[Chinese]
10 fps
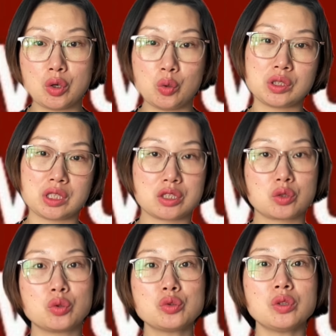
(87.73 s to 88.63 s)
或者是
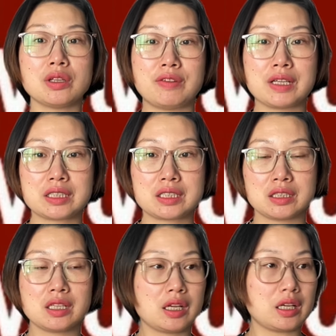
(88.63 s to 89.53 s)
工作的方式
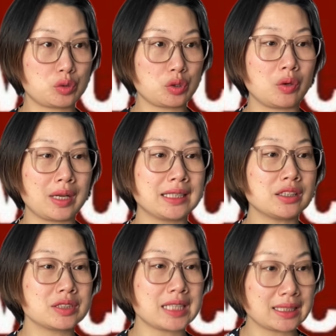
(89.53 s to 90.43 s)
啊，最后拿
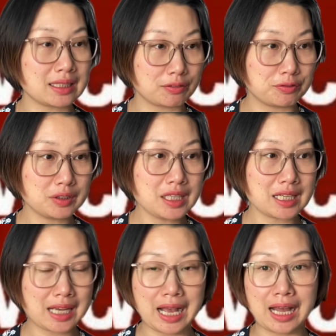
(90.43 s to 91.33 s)
到加拿大的枫叶
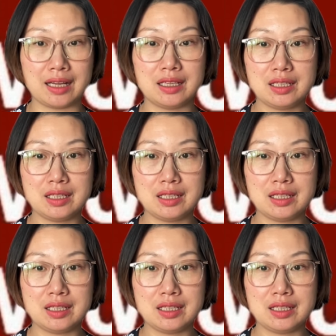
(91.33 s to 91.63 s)
卡。